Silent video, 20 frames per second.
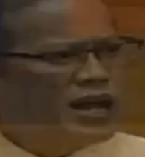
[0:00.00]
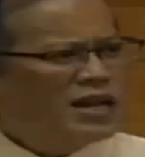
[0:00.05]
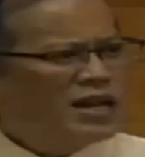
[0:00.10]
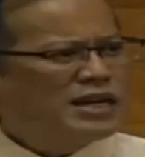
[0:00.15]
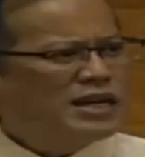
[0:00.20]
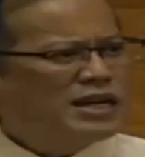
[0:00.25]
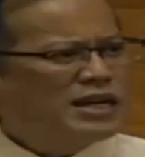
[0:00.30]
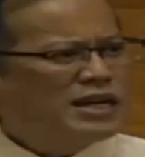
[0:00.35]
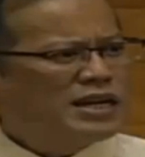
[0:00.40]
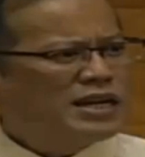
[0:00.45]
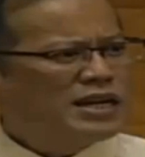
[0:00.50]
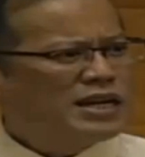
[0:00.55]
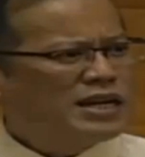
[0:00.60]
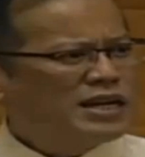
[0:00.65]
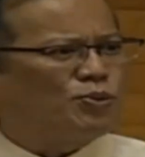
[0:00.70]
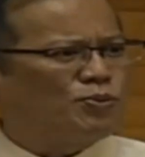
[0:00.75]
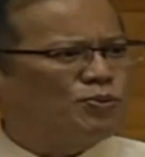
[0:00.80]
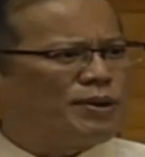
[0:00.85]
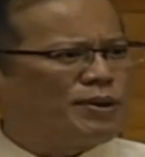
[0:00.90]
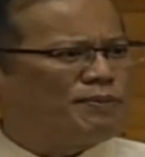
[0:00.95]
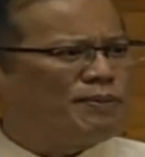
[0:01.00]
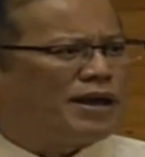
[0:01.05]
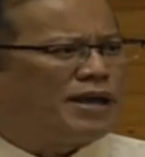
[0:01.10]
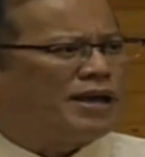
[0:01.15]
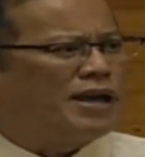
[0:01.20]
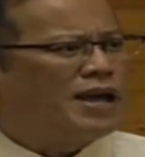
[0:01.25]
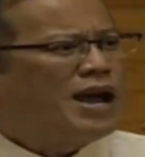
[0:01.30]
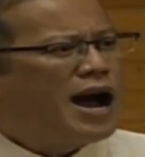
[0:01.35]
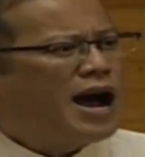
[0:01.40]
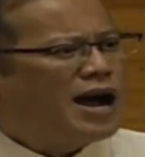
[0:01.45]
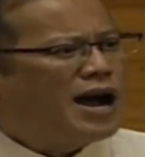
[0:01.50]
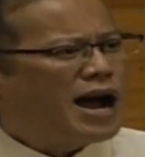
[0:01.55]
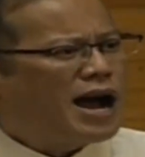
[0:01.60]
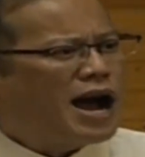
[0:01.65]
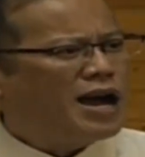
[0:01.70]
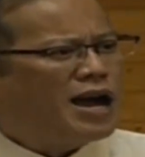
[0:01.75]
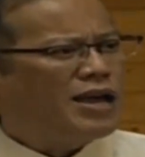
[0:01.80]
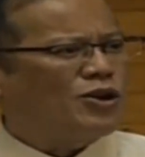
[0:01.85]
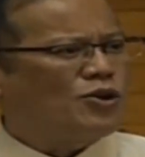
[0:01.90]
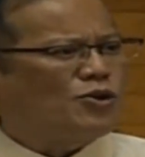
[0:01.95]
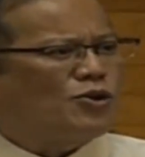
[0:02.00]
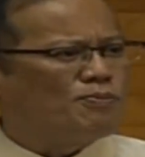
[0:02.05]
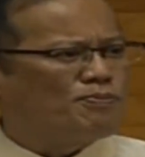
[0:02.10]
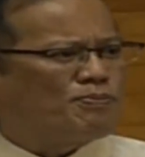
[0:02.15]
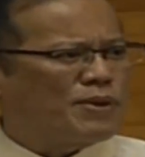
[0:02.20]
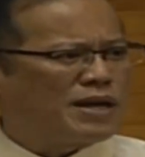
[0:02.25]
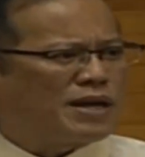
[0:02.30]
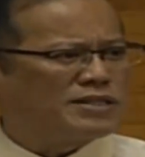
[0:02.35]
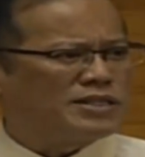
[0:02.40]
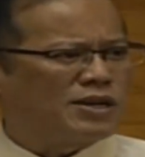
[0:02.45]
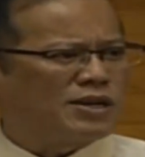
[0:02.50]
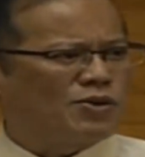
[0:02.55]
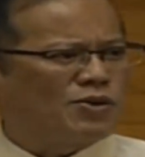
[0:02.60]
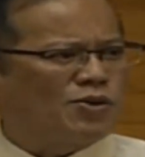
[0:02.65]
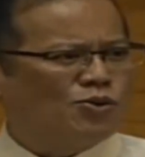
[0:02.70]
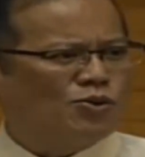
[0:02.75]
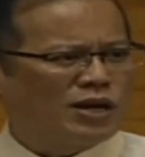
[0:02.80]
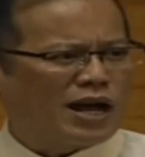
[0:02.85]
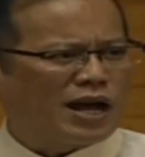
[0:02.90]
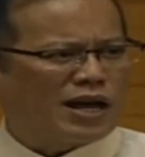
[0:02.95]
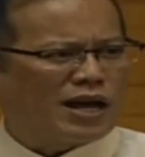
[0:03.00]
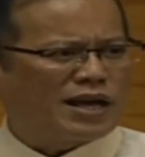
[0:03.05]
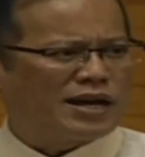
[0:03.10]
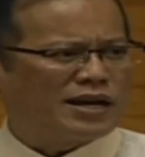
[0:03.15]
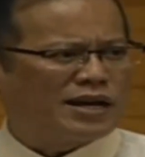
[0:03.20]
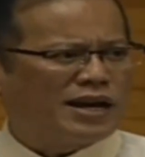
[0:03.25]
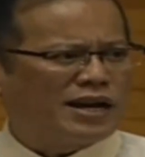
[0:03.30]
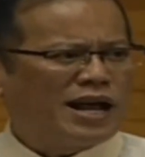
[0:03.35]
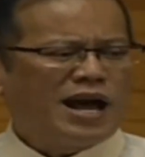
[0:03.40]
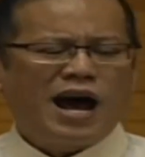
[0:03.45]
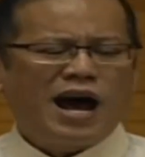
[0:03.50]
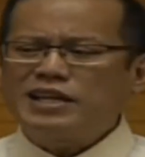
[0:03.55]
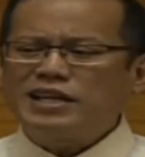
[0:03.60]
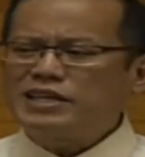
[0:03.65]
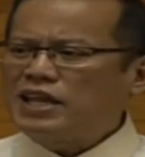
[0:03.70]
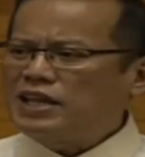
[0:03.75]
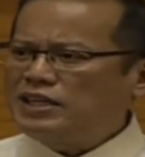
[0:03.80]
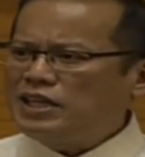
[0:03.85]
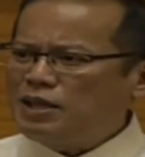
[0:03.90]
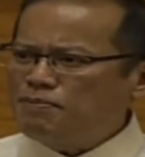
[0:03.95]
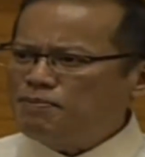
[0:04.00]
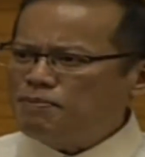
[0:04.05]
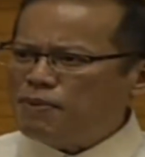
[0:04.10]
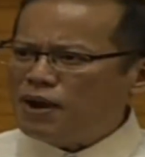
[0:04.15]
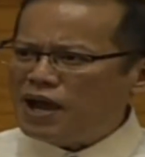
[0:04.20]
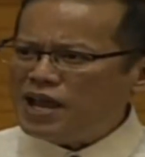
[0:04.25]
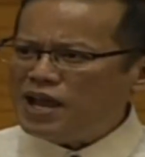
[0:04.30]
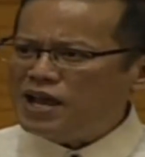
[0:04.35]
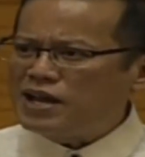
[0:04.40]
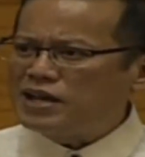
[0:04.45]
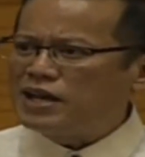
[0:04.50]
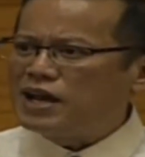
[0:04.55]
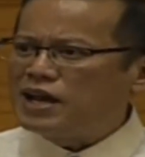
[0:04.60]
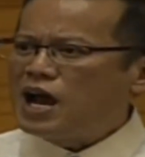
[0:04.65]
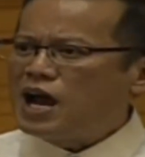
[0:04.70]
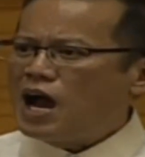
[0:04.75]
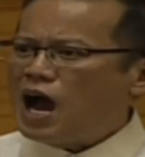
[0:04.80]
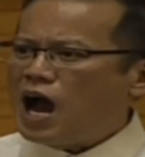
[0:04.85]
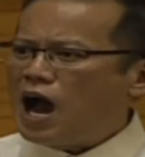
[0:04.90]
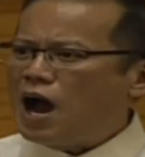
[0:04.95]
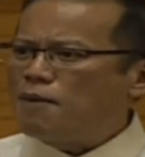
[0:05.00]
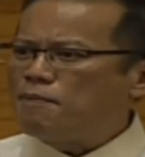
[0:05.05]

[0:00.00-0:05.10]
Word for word: lalo pong tumibay ang aking kumpiyansang ugnayan at hindi bangayan ang